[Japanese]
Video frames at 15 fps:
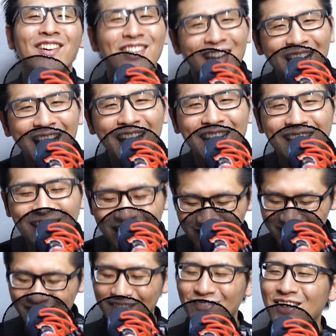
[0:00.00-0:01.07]
お願いいた
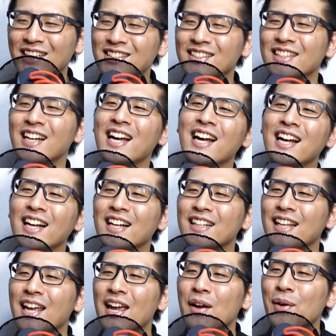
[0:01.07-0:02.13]
します。
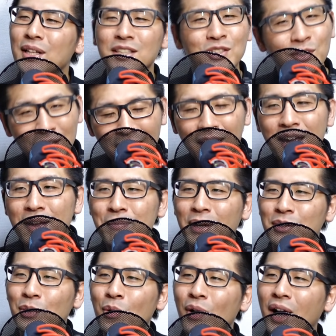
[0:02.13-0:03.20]
で、私のね、
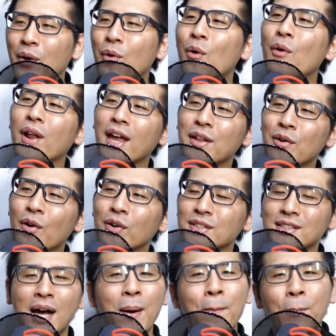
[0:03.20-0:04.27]
動画恒例の
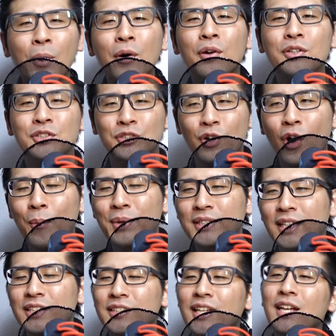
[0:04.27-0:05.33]
三方よしを目
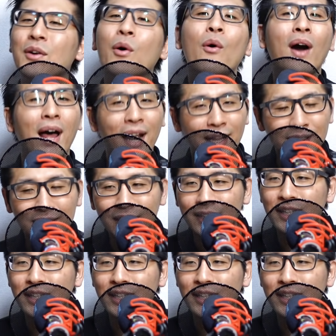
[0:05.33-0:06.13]
指していこうかなっていっ